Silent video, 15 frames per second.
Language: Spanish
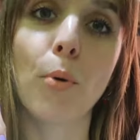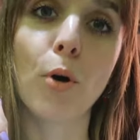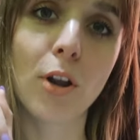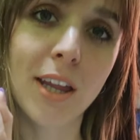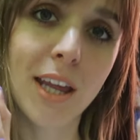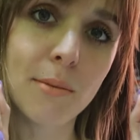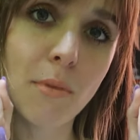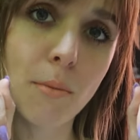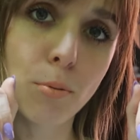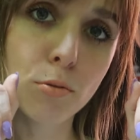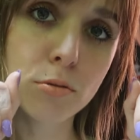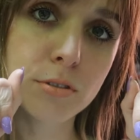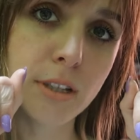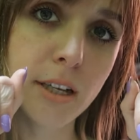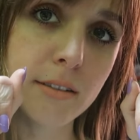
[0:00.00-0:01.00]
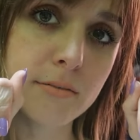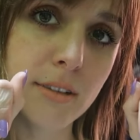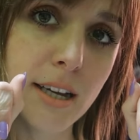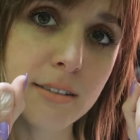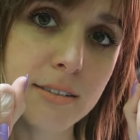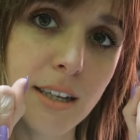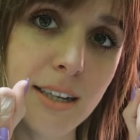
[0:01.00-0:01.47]
¿Por qué me puse
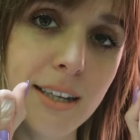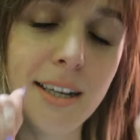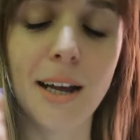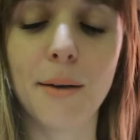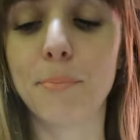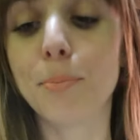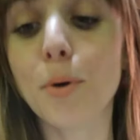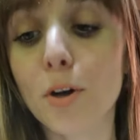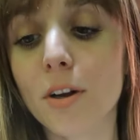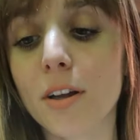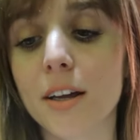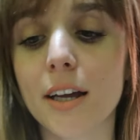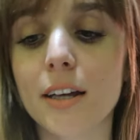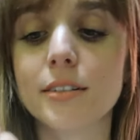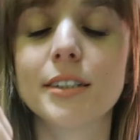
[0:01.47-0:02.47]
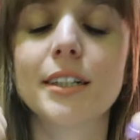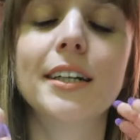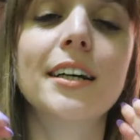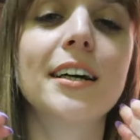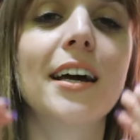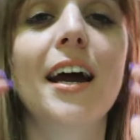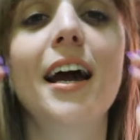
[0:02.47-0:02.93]
estas lilas? Porque
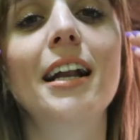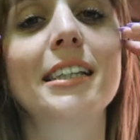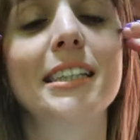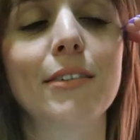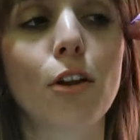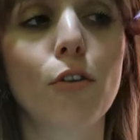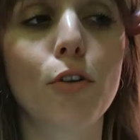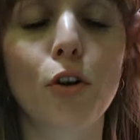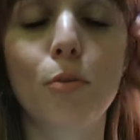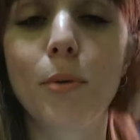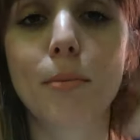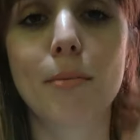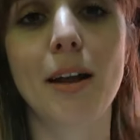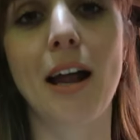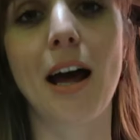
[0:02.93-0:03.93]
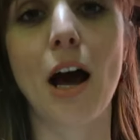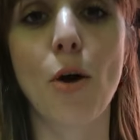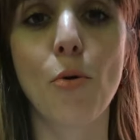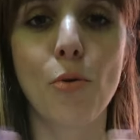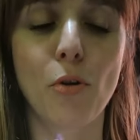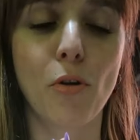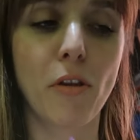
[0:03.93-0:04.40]
el sábado fui con mi hermana
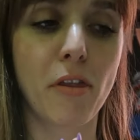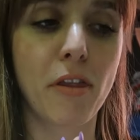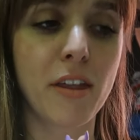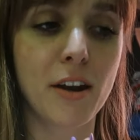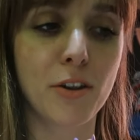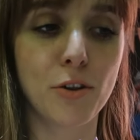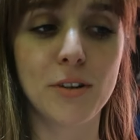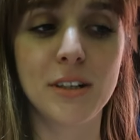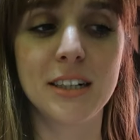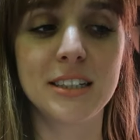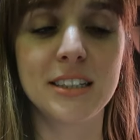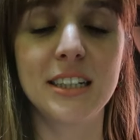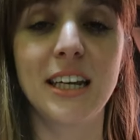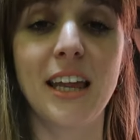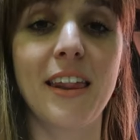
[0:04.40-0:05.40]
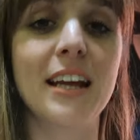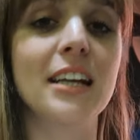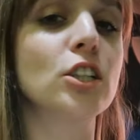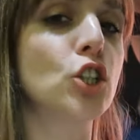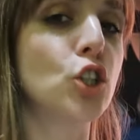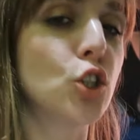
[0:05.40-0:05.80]
a un concierto en el cine de